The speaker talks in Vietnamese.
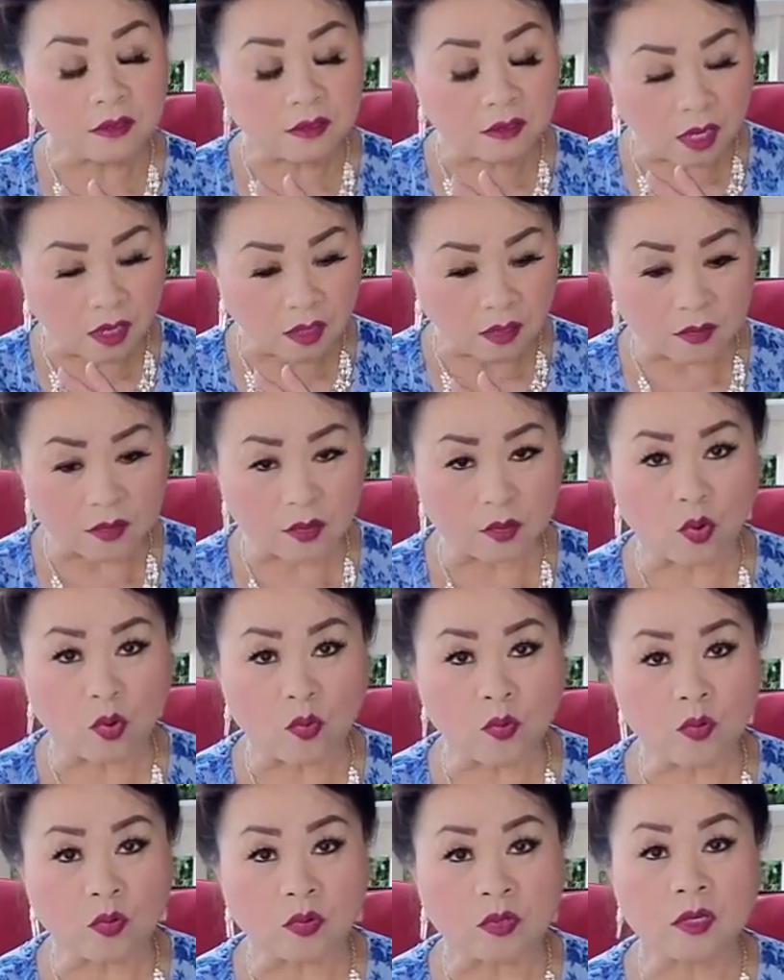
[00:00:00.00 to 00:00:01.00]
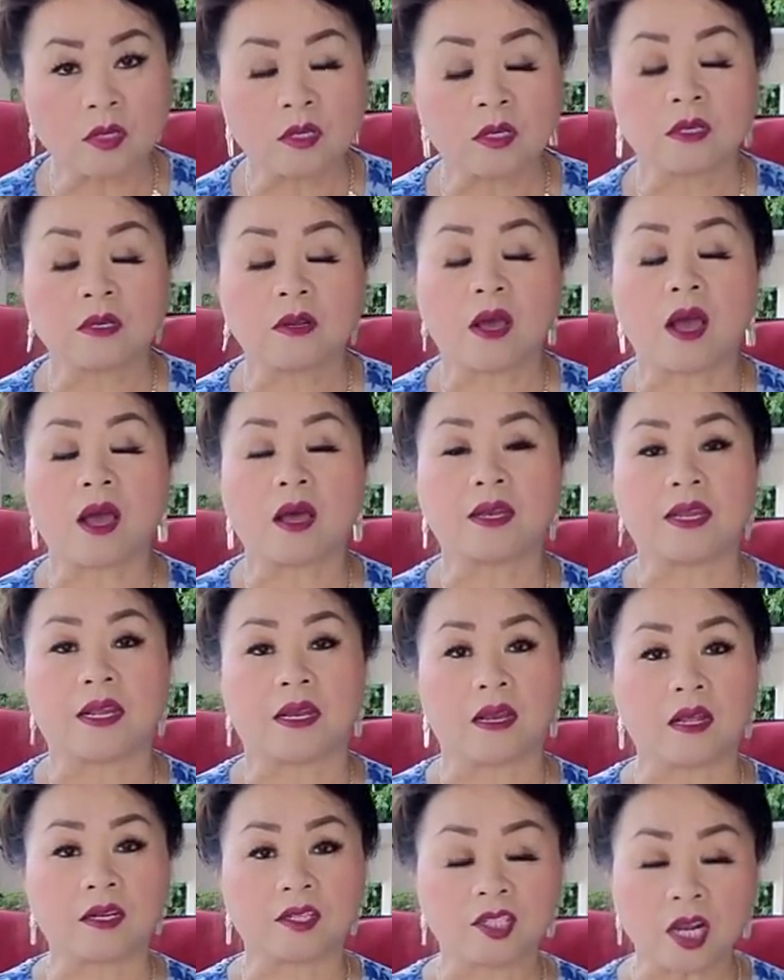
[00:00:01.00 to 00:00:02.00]
cỡ cũng mua à nè
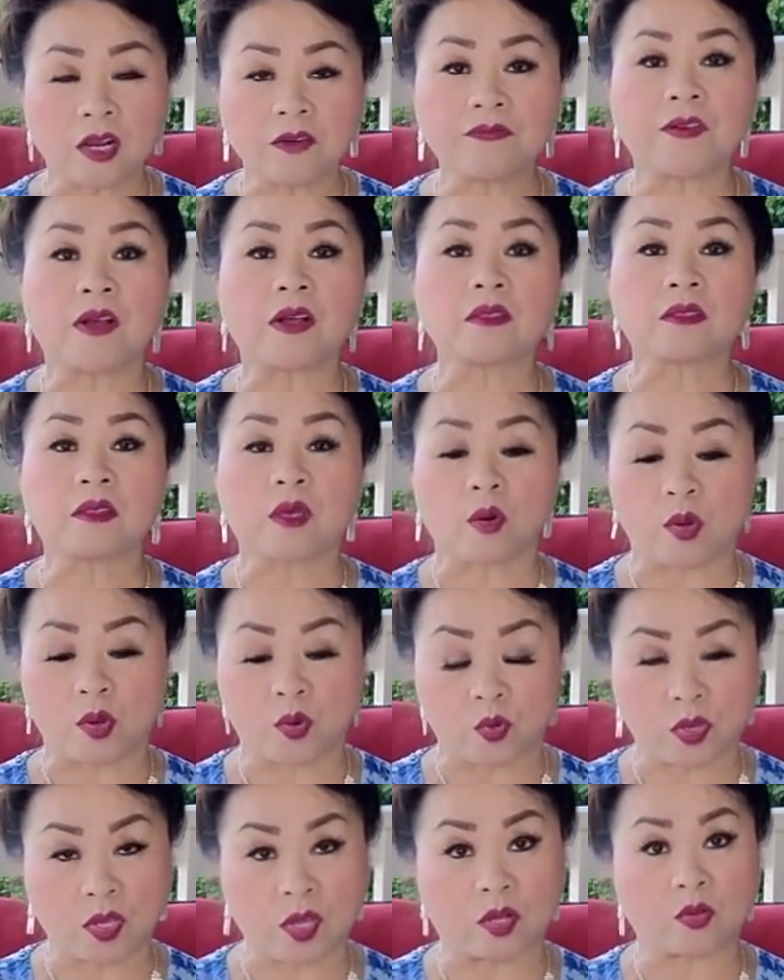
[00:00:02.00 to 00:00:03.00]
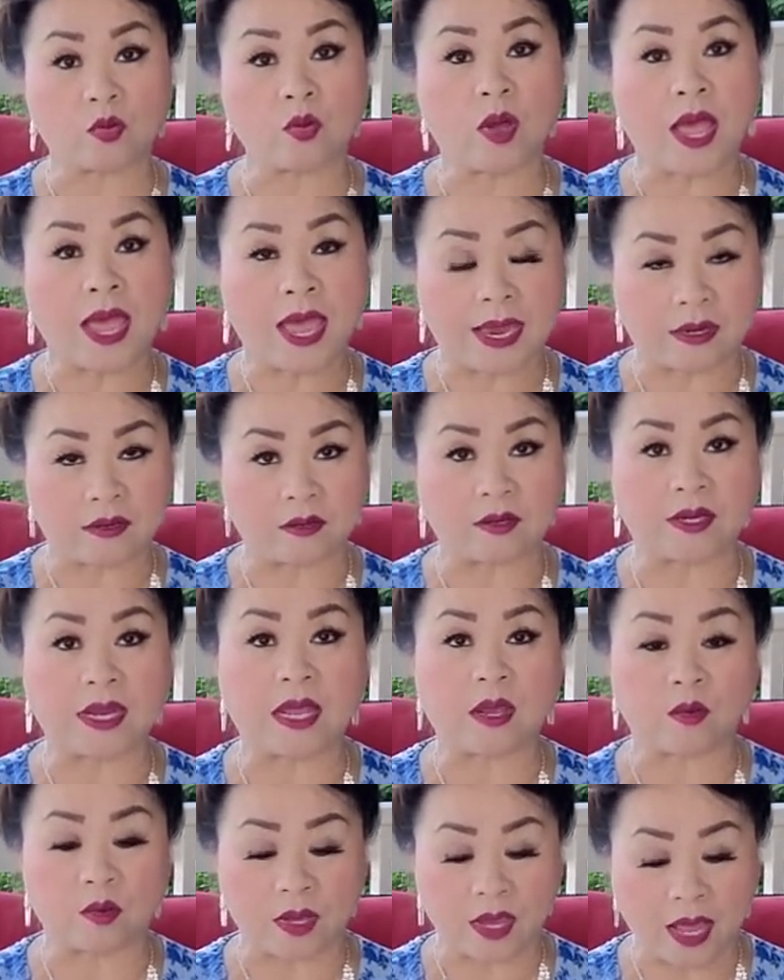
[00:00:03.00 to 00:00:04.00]
nó chọc phơ tôi của cho tôi hay rồi
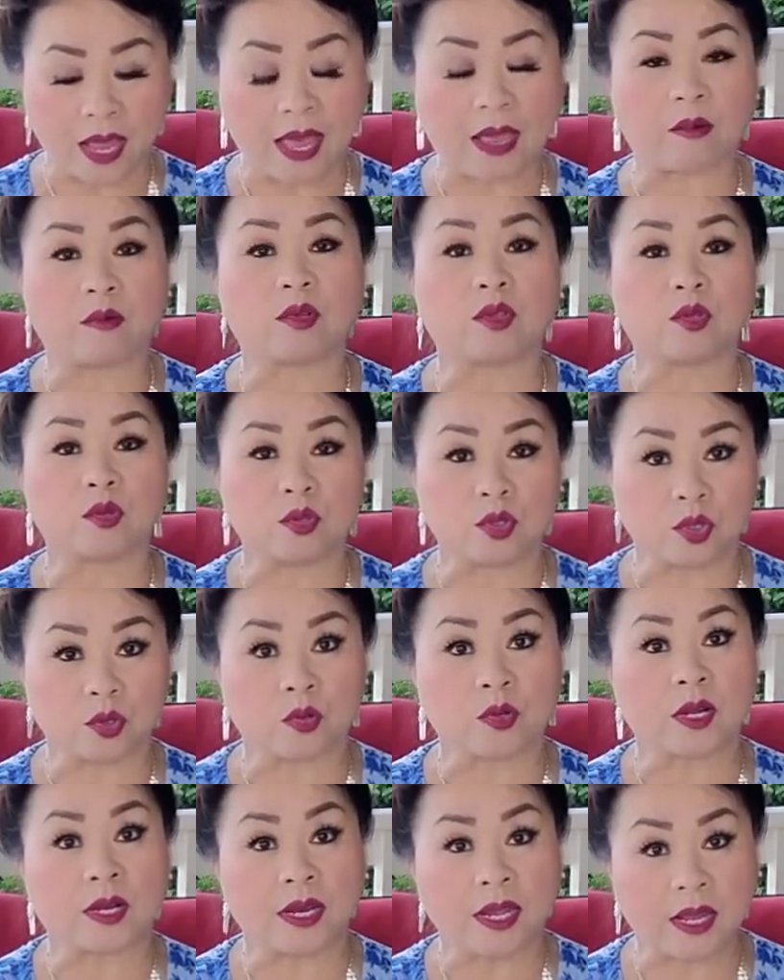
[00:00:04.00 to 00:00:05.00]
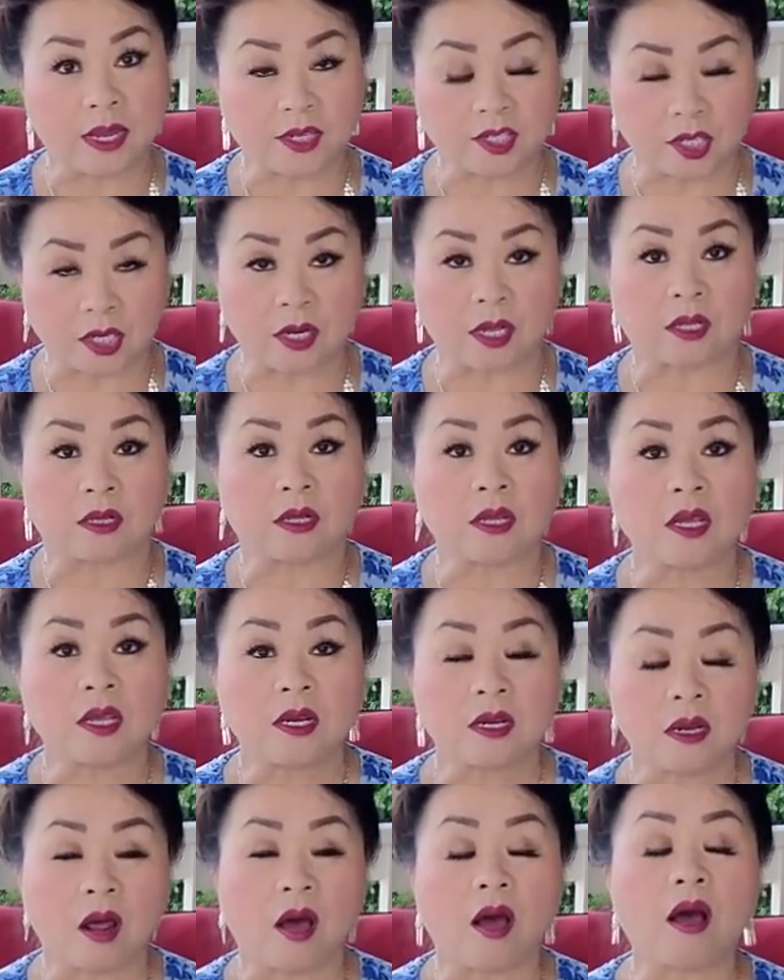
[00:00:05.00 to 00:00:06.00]
nè của gia hay quân tu dù có nè sẽ được
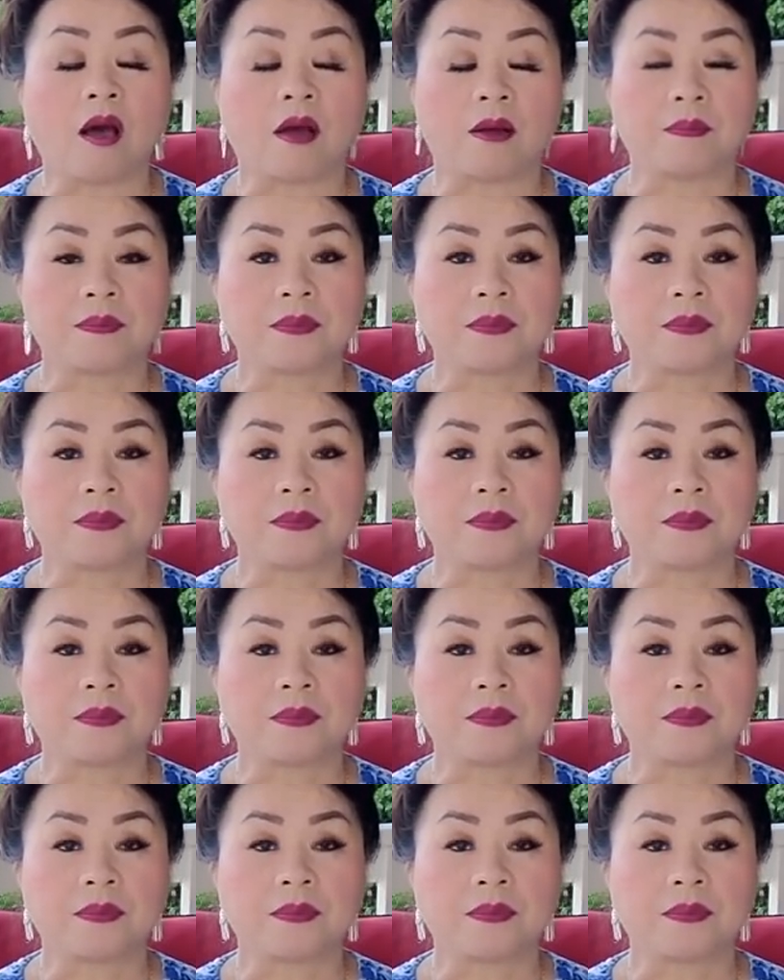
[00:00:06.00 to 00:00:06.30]
nó